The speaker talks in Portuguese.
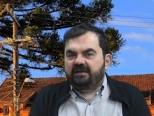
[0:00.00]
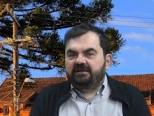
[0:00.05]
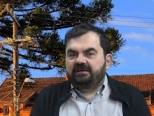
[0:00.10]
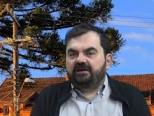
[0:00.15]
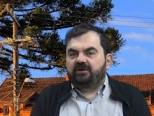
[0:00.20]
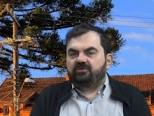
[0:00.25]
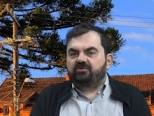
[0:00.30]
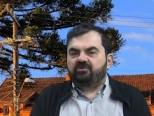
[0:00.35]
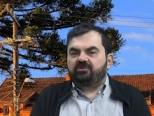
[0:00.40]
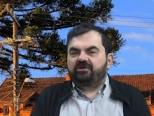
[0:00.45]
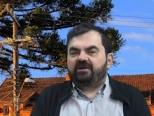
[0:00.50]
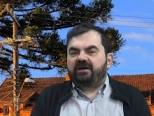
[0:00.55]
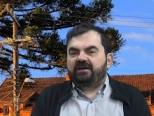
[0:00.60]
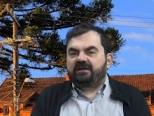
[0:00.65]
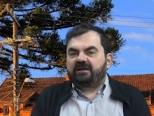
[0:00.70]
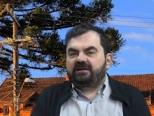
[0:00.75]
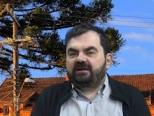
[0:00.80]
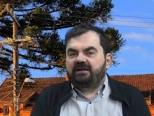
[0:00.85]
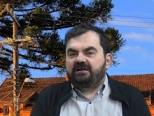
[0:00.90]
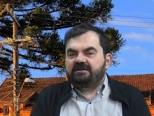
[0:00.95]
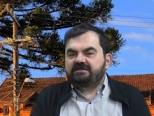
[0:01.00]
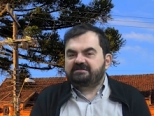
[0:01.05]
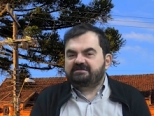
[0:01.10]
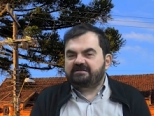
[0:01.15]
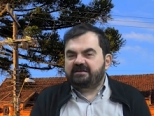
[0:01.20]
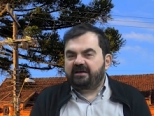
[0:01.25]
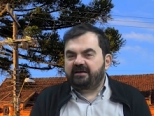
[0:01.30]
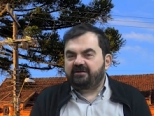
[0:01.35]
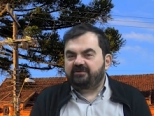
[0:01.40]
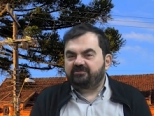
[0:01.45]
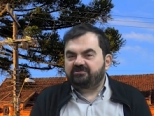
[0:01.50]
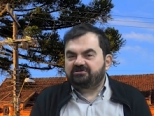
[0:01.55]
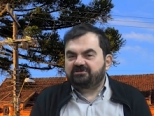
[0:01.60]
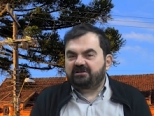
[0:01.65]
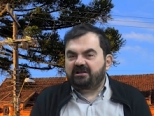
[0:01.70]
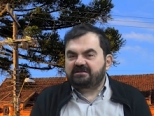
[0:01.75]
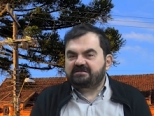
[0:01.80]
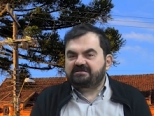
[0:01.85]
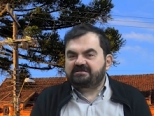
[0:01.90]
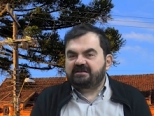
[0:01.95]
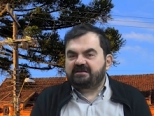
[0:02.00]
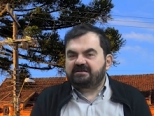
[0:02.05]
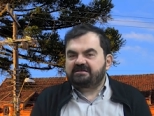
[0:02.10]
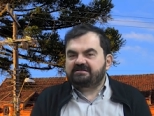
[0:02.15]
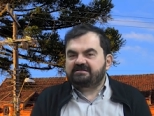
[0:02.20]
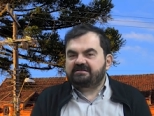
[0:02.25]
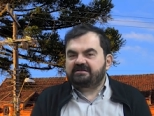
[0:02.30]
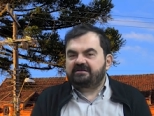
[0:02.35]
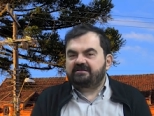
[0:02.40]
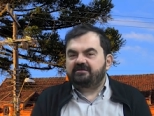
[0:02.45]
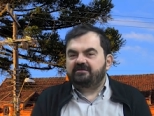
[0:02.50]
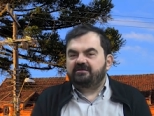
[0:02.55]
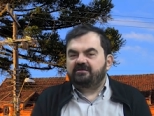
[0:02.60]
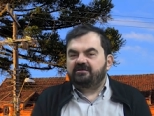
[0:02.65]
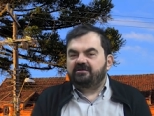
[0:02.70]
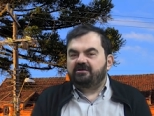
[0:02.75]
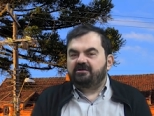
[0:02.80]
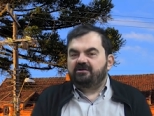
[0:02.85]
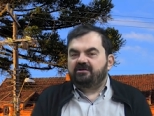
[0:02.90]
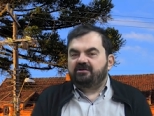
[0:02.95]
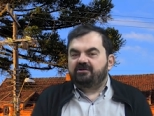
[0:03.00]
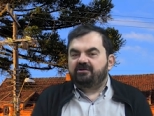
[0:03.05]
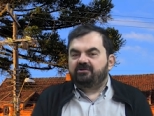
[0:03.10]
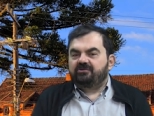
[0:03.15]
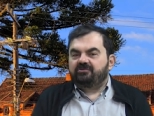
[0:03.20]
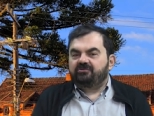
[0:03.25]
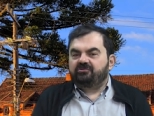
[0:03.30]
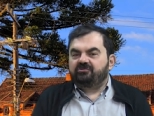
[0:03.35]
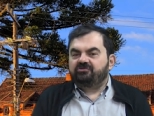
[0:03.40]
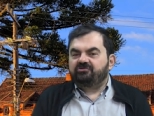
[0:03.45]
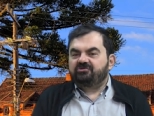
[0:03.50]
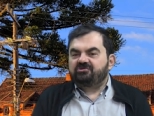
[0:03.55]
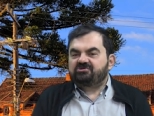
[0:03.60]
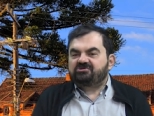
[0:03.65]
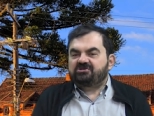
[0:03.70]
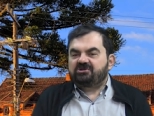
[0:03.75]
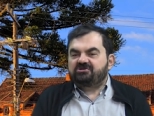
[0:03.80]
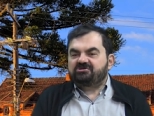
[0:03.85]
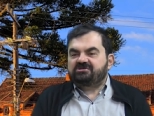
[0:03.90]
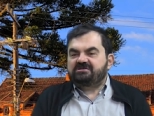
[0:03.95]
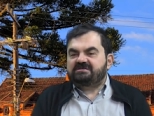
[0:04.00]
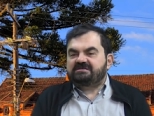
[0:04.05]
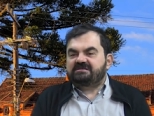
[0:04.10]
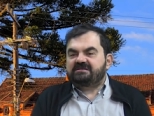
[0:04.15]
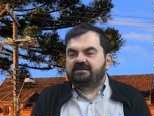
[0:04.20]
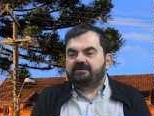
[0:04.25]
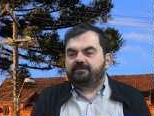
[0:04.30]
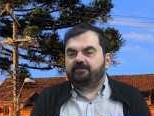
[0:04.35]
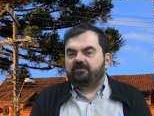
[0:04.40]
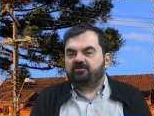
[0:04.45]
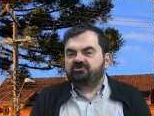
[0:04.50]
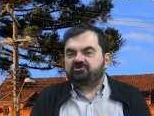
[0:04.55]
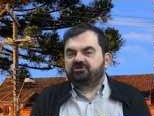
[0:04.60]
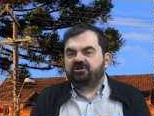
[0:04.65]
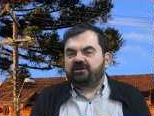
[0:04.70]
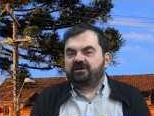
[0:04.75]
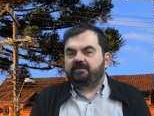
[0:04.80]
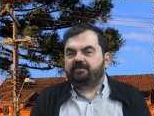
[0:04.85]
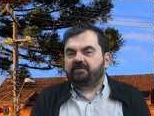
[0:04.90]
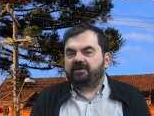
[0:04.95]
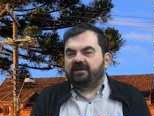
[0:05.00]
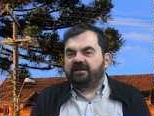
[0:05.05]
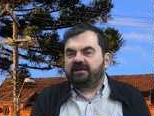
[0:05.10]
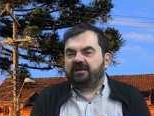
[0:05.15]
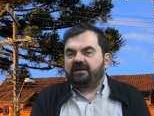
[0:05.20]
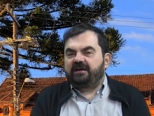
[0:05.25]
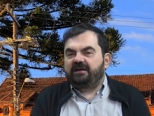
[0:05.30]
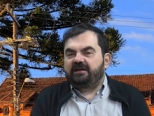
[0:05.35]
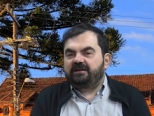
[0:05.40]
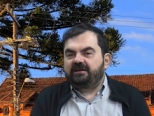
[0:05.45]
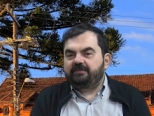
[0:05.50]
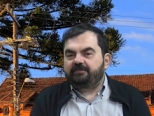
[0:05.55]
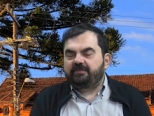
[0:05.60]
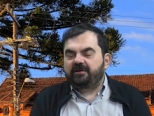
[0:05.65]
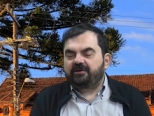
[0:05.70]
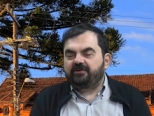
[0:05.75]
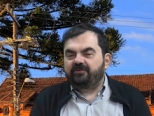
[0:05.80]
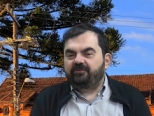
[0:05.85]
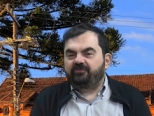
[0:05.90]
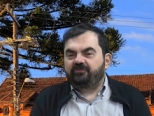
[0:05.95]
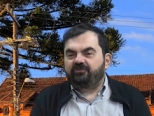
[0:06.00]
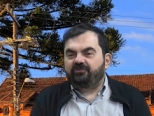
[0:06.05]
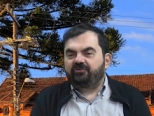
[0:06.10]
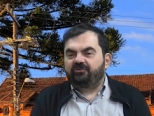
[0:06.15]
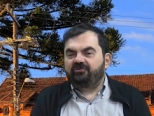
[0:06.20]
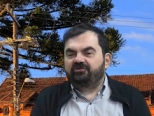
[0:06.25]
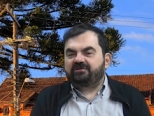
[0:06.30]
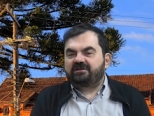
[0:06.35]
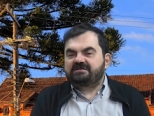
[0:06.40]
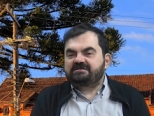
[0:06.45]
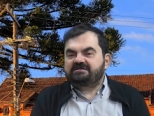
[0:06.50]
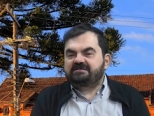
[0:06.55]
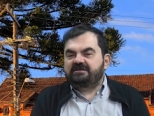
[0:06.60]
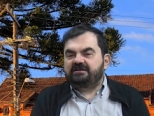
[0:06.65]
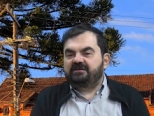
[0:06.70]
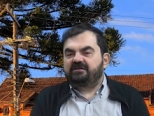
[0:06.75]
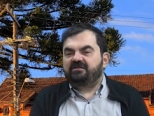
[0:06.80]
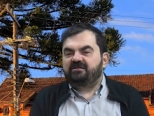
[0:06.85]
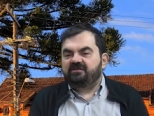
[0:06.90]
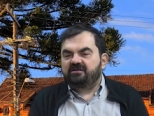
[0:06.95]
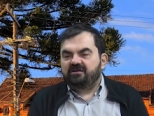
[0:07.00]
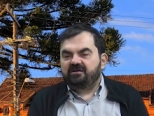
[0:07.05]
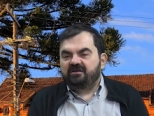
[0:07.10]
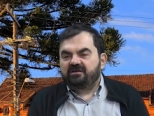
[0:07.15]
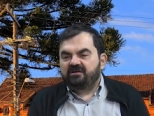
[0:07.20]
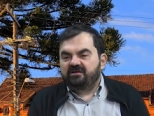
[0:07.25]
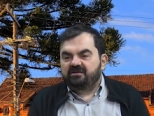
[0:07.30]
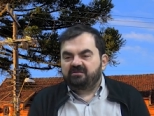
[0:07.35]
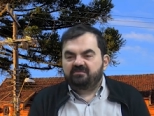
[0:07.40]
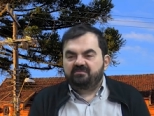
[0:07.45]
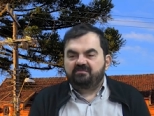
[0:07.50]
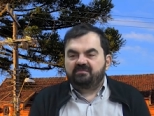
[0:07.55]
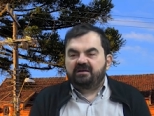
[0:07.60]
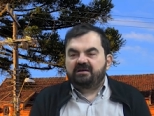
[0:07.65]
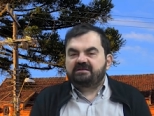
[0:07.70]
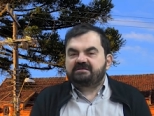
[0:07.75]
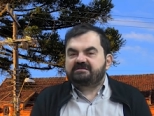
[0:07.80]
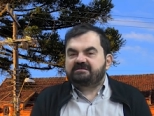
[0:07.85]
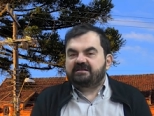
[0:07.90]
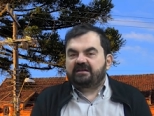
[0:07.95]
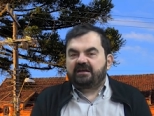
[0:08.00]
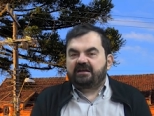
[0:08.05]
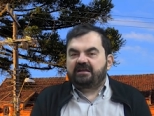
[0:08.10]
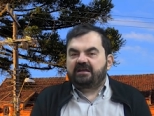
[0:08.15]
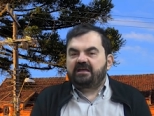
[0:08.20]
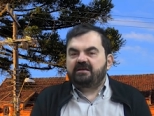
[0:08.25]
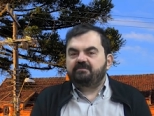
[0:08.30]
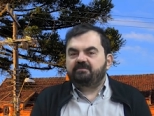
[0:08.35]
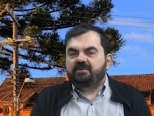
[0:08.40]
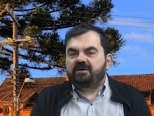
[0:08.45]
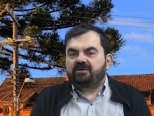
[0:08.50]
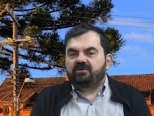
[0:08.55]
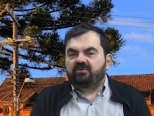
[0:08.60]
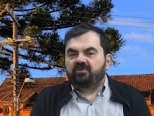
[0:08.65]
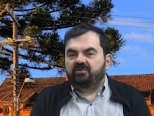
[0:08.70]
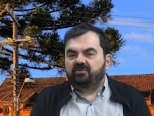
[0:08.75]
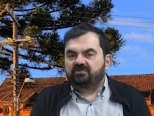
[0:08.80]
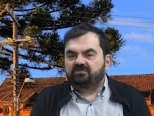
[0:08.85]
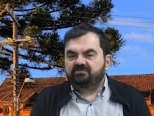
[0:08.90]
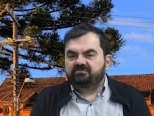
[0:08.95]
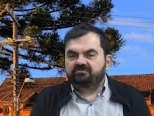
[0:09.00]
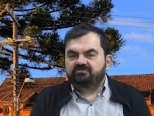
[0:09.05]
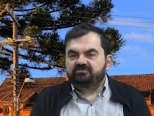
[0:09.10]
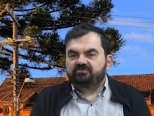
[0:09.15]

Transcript: E ao curar aquele cego de nascença, um dos seus discípulos chega para ele e pergunta assim: Mestre, quem pecou?